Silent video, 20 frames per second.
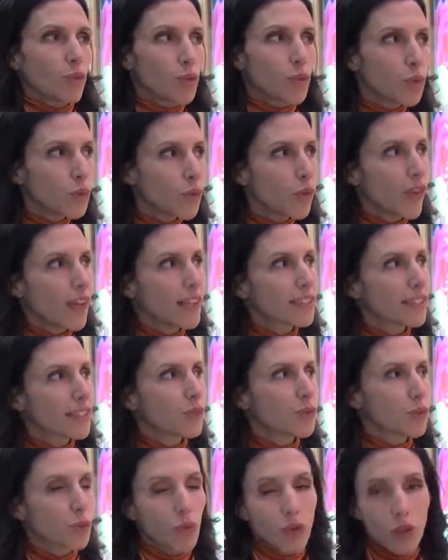tous nos
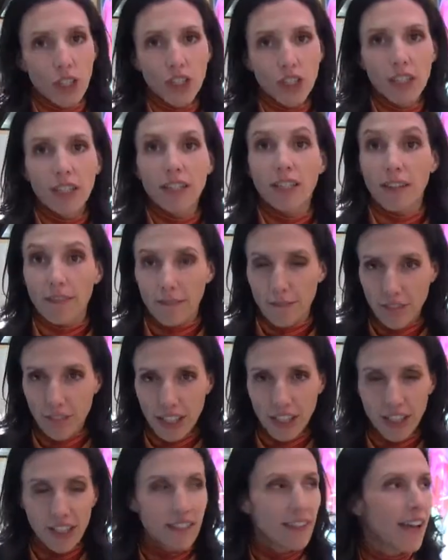actifs sont d'origine
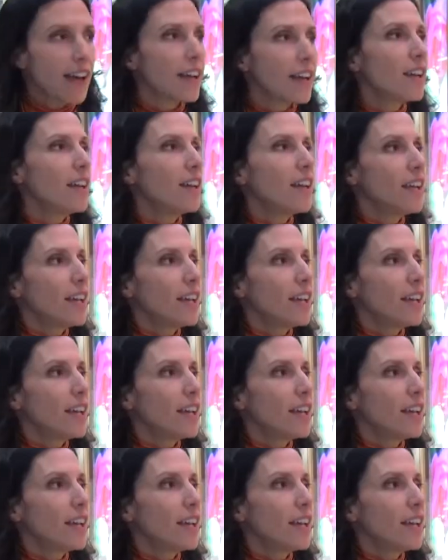végétale